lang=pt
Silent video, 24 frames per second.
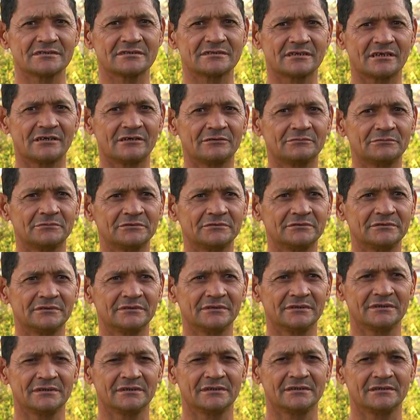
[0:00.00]
Selmo,
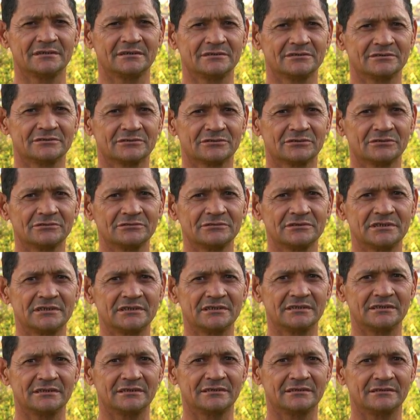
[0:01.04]
sou
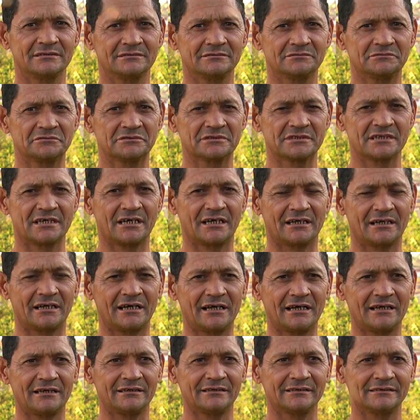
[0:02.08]
de
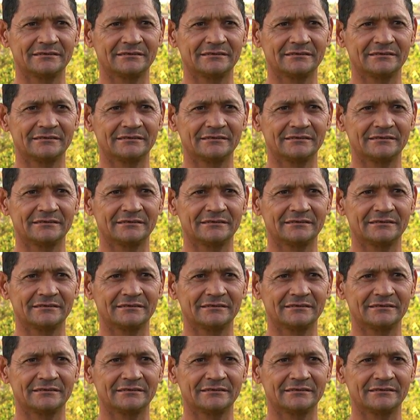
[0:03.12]
Ceará.